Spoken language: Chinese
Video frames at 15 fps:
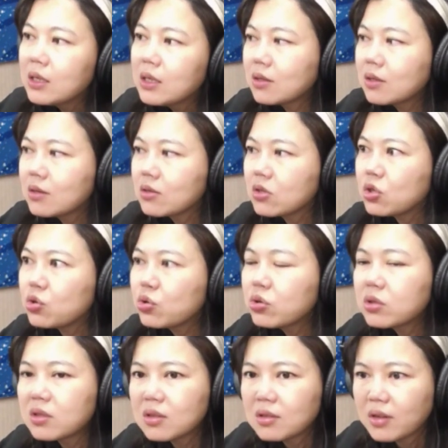是你
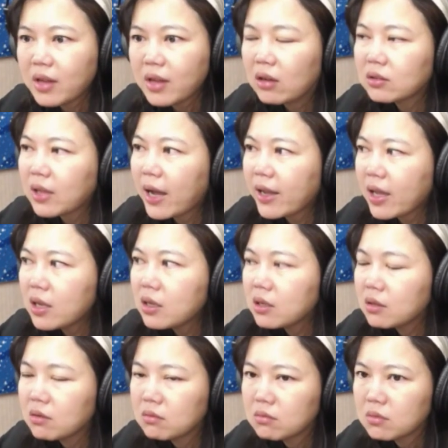去治疗，他给
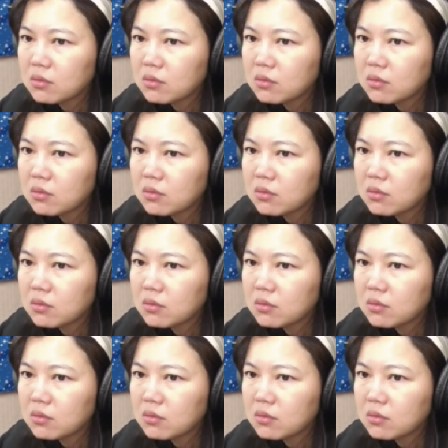你